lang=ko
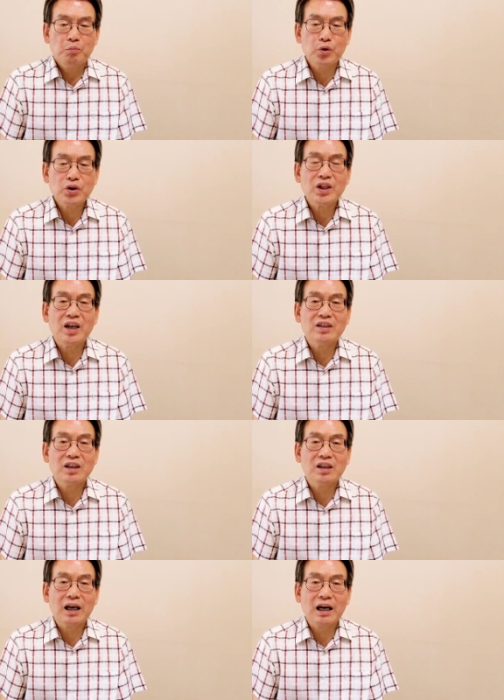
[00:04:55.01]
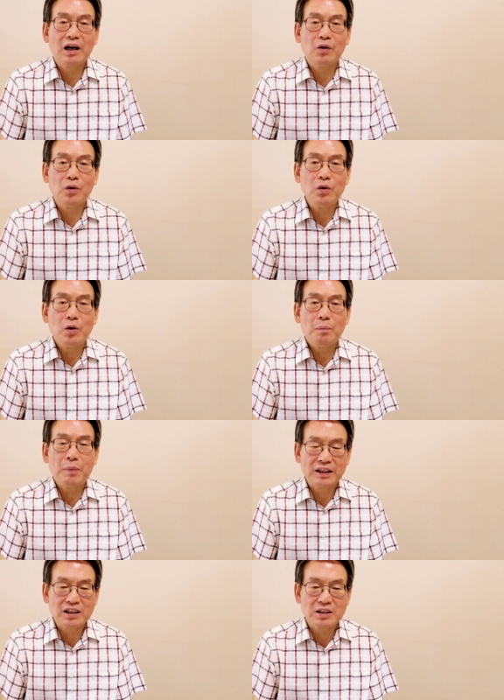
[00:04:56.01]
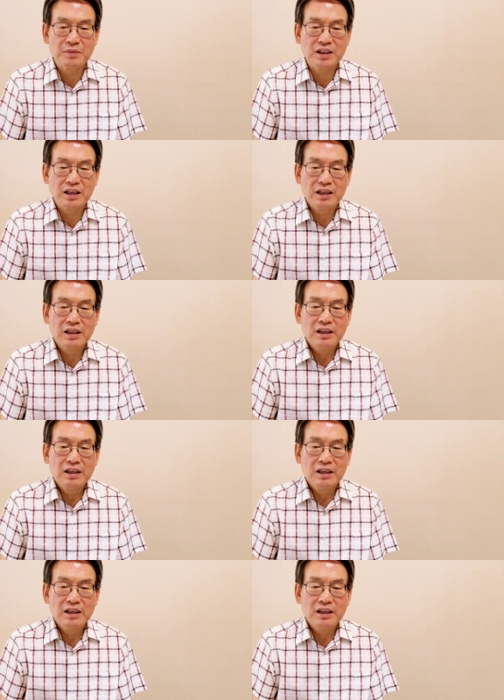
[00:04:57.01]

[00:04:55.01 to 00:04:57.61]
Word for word: 무시되었는가라고 밝혔습니다.